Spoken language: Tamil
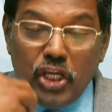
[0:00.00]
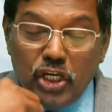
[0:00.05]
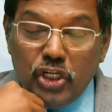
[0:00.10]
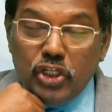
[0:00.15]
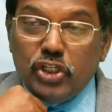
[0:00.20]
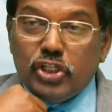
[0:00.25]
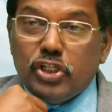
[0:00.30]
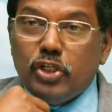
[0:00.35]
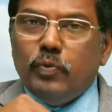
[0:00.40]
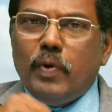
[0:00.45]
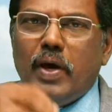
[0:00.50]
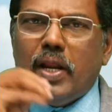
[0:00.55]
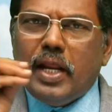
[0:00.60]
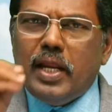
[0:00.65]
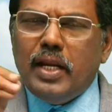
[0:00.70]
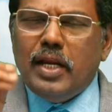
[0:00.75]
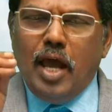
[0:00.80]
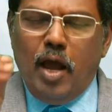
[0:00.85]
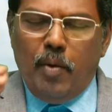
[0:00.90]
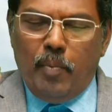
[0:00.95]
இன்று
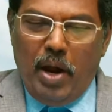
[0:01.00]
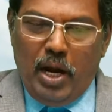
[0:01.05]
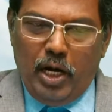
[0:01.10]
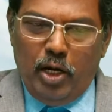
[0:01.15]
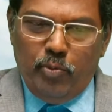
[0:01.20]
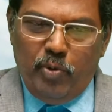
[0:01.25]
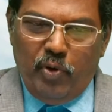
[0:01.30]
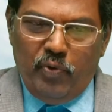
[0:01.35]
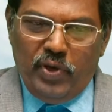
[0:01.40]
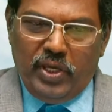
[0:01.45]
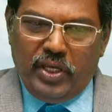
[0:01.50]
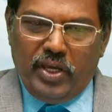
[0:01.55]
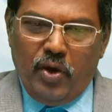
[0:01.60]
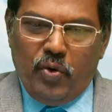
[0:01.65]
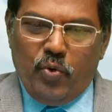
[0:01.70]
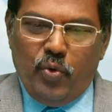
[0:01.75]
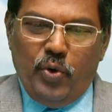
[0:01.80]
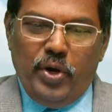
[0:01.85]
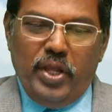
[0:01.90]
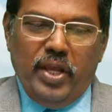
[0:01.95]
வரை நாம்
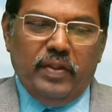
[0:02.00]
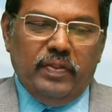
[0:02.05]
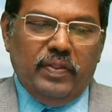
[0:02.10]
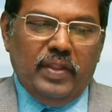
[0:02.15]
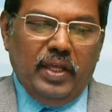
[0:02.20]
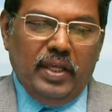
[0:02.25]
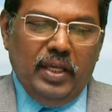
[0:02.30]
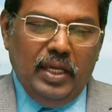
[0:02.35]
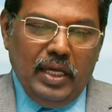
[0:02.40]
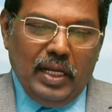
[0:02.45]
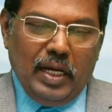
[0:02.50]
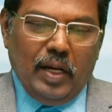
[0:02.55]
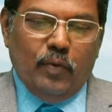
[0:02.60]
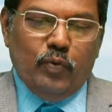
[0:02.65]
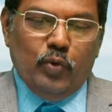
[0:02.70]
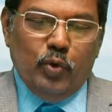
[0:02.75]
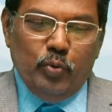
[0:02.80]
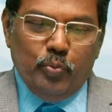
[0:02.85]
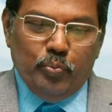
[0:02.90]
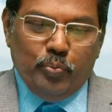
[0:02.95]
அனுபவிக்கக்கூடிய இந்த
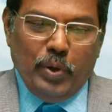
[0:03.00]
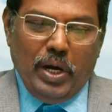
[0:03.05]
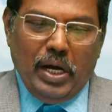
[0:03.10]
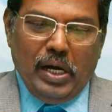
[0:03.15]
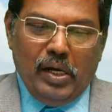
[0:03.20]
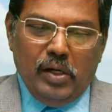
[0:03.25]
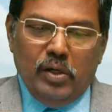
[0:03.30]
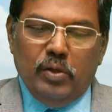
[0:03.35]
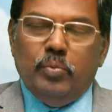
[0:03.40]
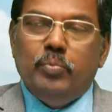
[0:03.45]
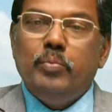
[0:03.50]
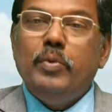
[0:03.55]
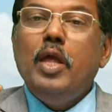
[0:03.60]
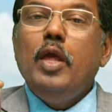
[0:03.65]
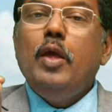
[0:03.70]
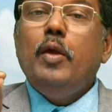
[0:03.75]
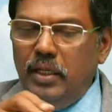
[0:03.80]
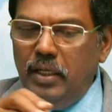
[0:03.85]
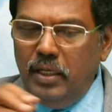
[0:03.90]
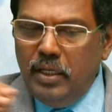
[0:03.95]
இரவும் பகலும்
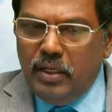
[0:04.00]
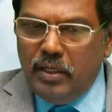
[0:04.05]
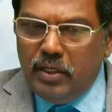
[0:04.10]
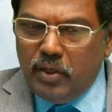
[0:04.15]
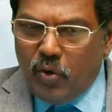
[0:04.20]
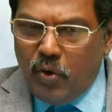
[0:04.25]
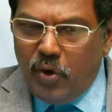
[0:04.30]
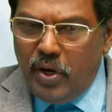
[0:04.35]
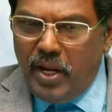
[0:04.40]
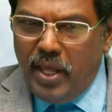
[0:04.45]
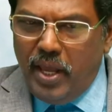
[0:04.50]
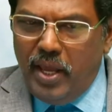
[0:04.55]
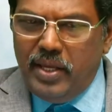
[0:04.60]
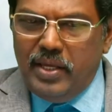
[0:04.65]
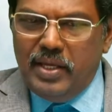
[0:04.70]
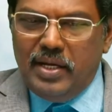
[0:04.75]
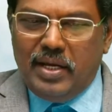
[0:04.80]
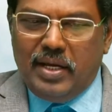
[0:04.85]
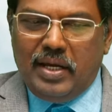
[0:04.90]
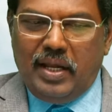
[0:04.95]
நீண்டு கொண்டே
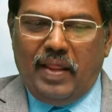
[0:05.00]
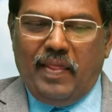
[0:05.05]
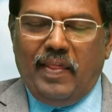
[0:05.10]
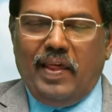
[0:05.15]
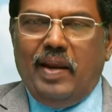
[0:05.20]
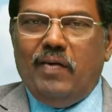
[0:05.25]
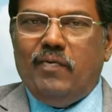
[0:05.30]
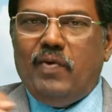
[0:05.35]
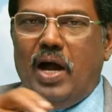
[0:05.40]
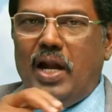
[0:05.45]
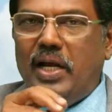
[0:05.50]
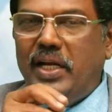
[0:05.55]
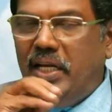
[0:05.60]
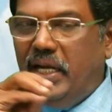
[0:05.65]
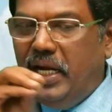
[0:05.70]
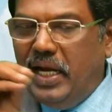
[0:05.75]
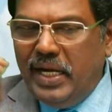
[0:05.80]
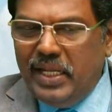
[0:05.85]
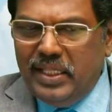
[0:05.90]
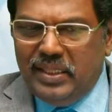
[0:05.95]
இருக்கிறதல்லவா
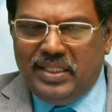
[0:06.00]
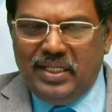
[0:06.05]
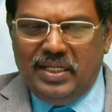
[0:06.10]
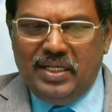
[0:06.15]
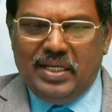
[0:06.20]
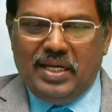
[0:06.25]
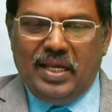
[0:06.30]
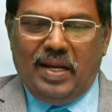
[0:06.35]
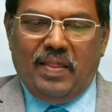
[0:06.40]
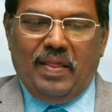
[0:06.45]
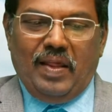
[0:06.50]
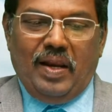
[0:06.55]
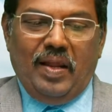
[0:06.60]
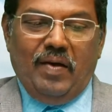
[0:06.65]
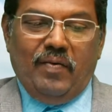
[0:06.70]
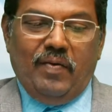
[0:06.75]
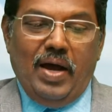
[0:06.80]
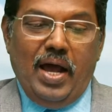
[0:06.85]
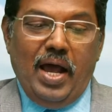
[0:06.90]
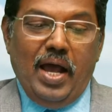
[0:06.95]

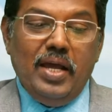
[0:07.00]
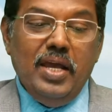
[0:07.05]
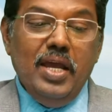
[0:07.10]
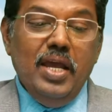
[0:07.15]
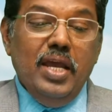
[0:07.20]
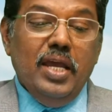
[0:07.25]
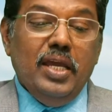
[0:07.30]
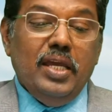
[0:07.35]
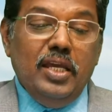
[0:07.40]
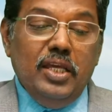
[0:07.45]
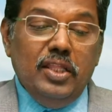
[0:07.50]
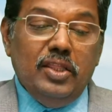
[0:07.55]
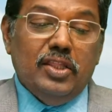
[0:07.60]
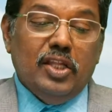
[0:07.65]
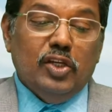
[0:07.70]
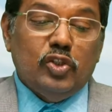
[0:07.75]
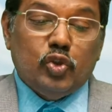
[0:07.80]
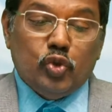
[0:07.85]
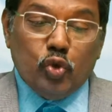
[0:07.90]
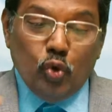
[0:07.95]
நீடித்திருக்கிறதல்லவா
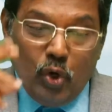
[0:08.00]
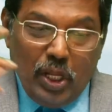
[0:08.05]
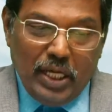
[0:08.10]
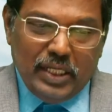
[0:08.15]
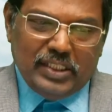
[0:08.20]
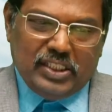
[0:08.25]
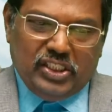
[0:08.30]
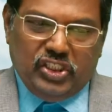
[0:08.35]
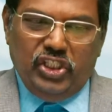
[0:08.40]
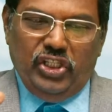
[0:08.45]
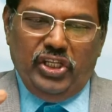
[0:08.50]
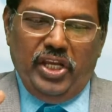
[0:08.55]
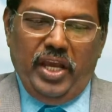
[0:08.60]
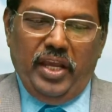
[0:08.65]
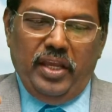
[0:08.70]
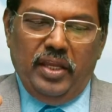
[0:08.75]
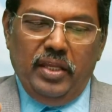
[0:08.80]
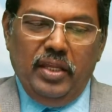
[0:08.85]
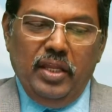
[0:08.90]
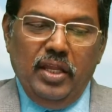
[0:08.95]
இந்த
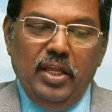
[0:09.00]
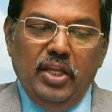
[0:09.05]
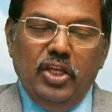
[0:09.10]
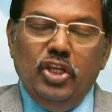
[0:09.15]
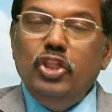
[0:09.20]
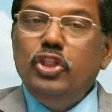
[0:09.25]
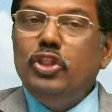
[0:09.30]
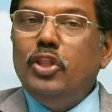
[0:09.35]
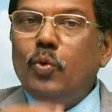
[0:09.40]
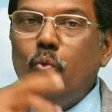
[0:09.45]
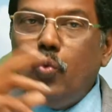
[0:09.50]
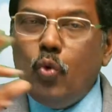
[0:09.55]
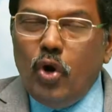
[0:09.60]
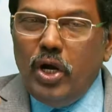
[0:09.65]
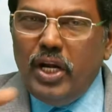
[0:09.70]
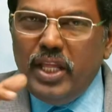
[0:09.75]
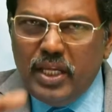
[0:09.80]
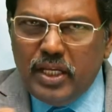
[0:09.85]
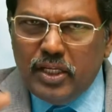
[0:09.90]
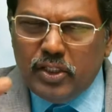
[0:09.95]
சுழற்சியை இந்த
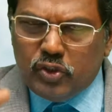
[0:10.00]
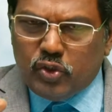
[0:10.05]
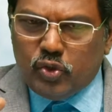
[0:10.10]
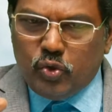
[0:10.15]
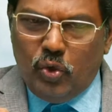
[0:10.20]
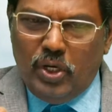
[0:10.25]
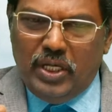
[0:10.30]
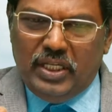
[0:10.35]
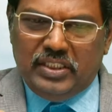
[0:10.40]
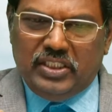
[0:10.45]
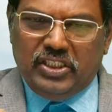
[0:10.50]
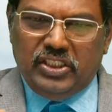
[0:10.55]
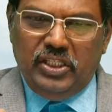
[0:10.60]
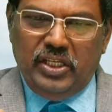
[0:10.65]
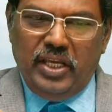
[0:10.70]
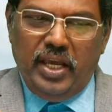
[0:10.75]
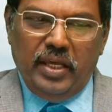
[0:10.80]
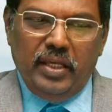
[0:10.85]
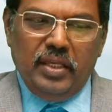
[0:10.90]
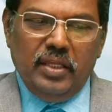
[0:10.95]
ஒளியின்
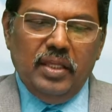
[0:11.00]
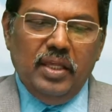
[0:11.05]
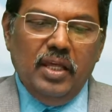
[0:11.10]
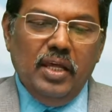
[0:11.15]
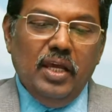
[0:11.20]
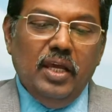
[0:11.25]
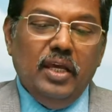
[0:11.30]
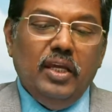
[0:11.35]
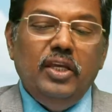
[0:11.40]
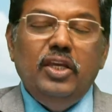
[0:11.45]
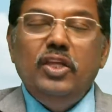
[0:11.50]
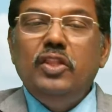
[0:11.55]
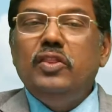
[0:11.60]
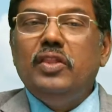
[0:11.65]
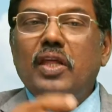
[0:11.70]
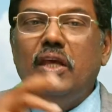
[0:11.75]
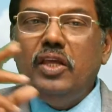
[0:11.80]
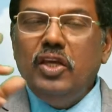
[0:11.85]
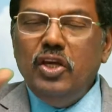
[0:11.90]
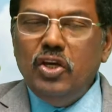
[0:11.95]
சுழற்சியை
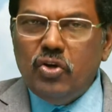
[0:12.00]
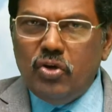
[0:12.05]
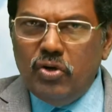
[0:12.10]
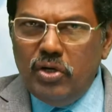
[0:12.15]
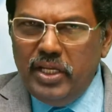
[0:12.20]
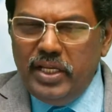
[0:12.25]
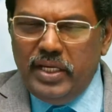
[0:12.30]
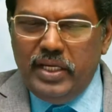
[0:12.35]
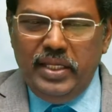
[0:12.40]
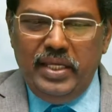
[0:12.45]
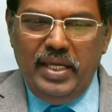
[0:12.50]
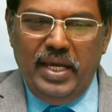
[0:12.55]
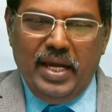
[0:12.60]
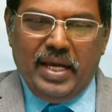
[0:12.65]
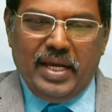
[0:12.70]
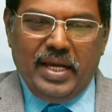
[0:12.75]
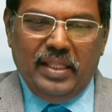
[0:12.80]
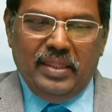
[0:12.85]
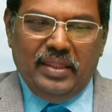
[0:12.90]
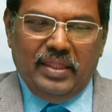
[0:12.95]
இந்த இருளின்
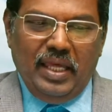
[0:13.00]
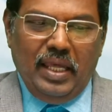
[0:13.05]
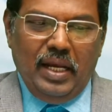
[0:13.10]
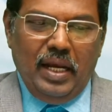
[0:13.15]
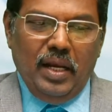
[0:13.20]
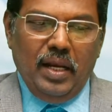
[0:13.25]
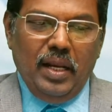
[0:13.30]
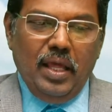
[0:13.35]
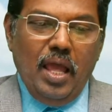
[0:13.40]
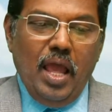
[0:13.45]
இயக்கத்தில்